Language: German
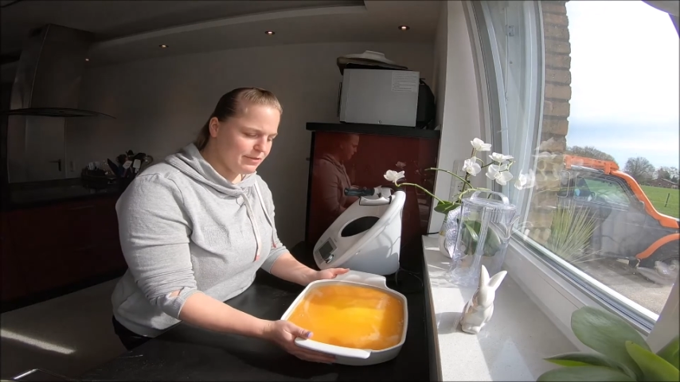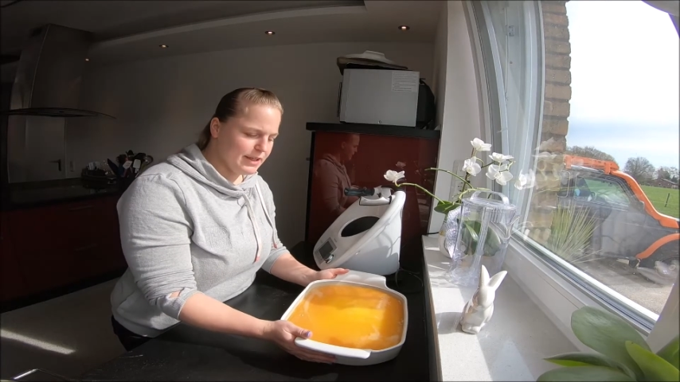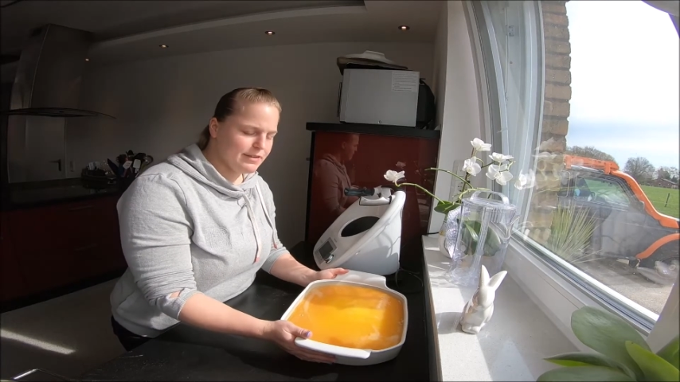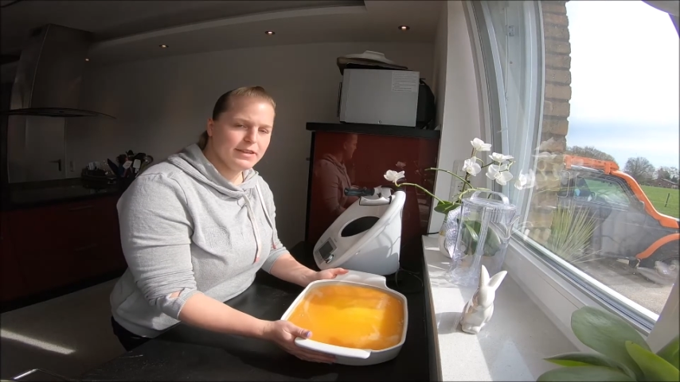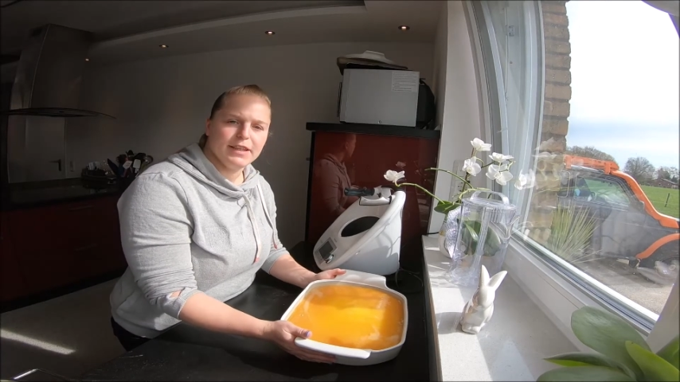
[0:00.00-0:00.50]
wir
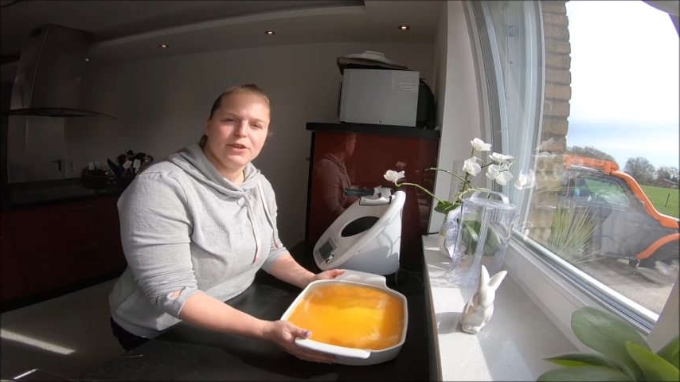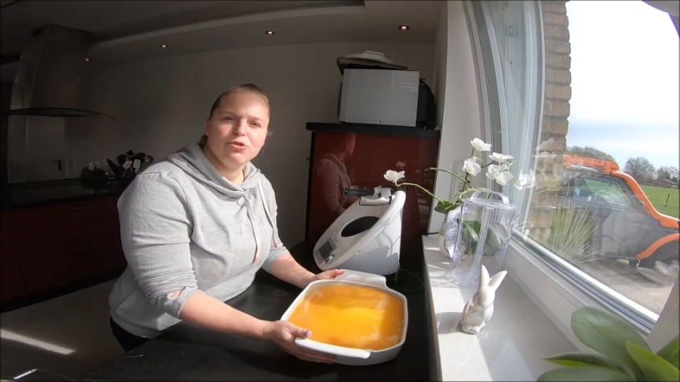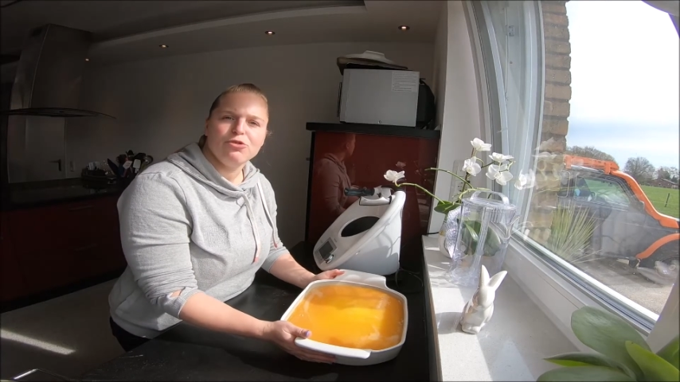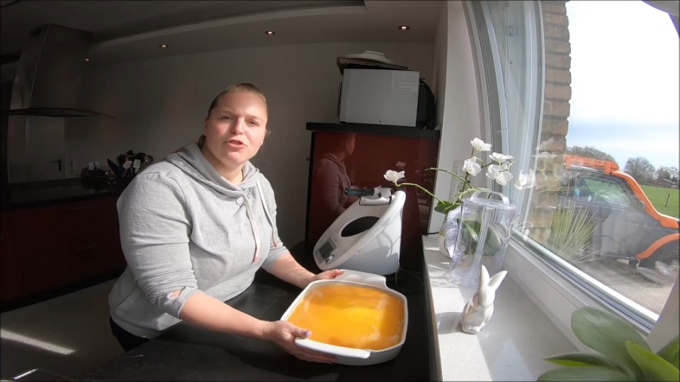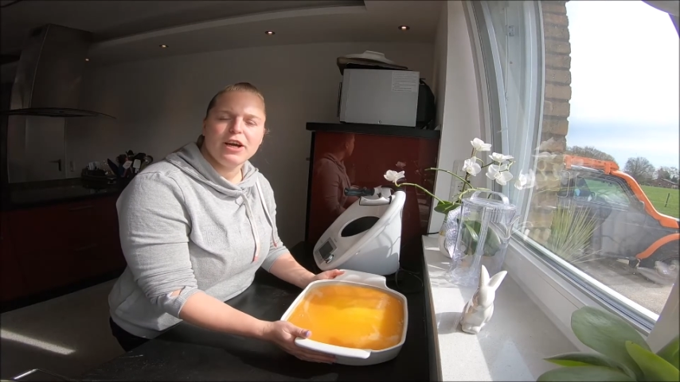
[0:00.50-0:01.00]
jetzt in den
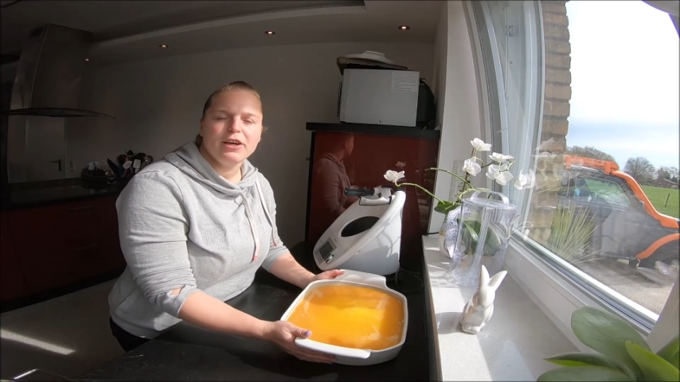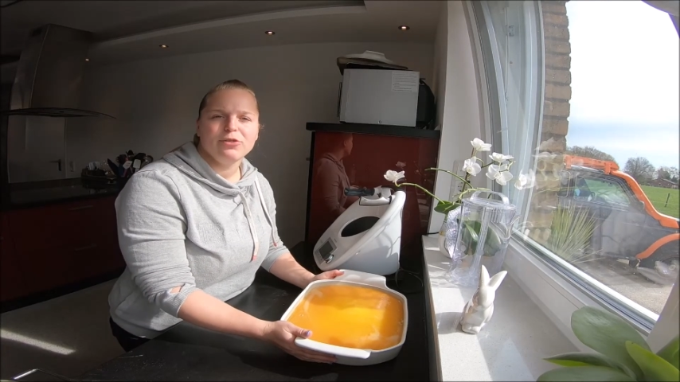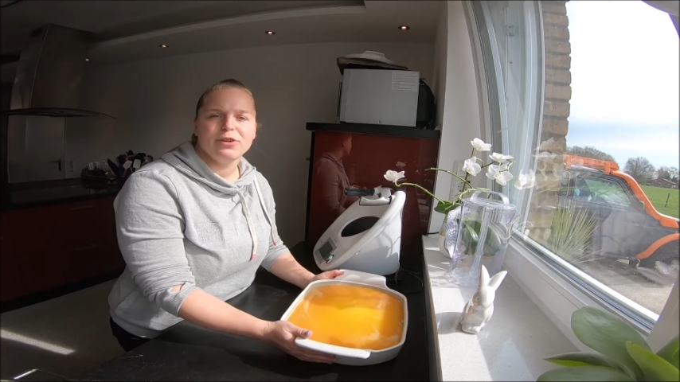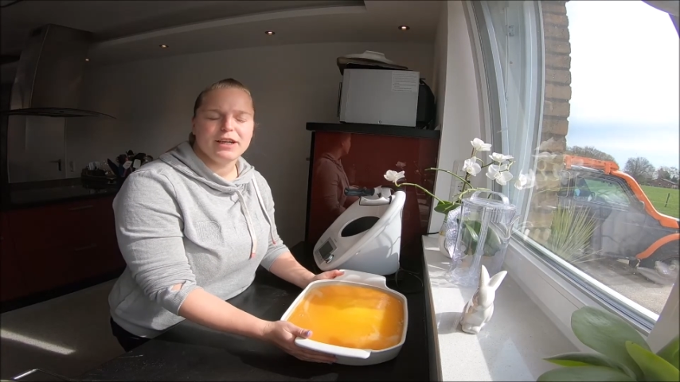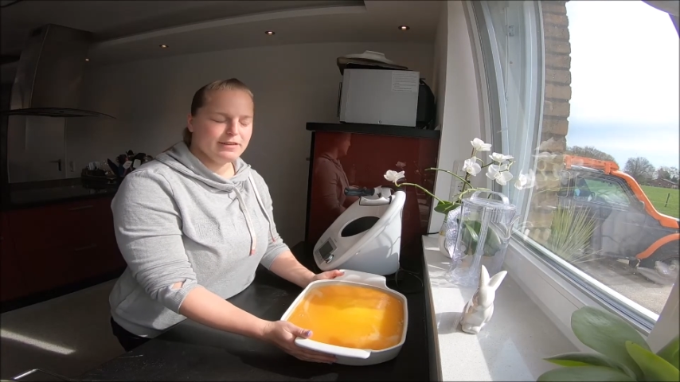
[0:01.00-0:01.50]
Kühlschrank
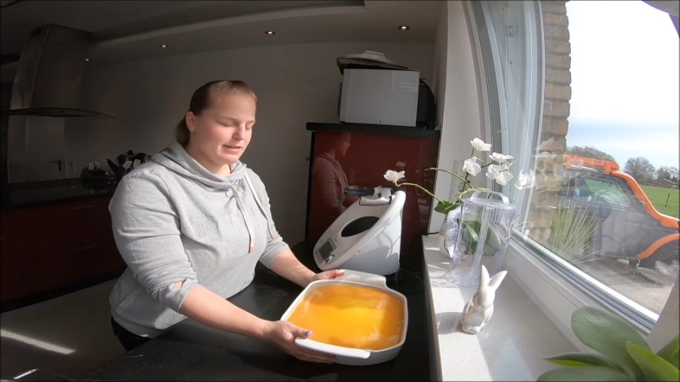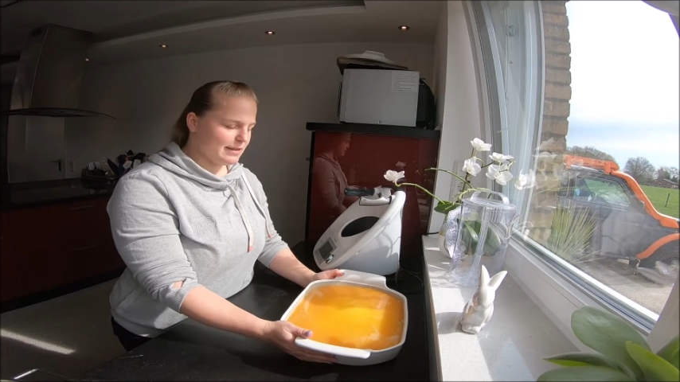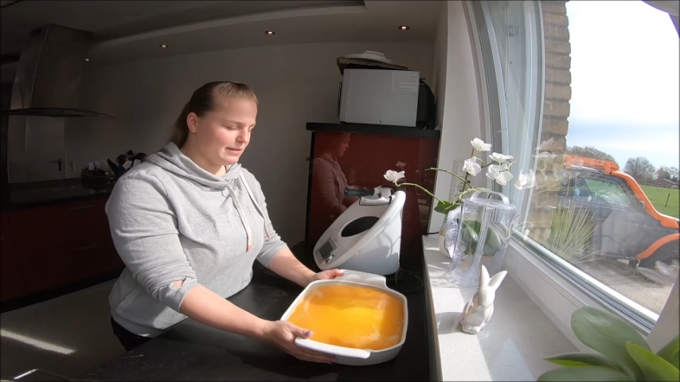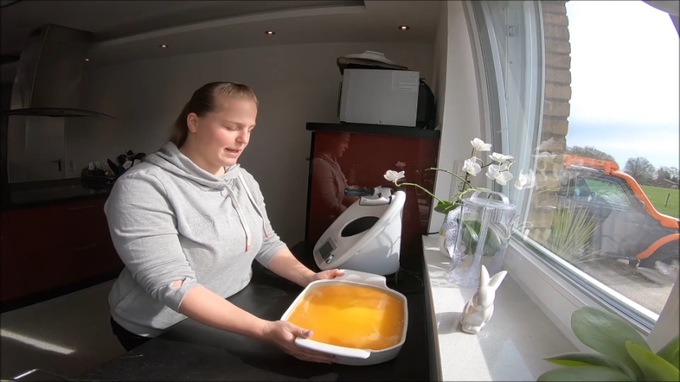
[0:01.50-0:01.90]
und lassen das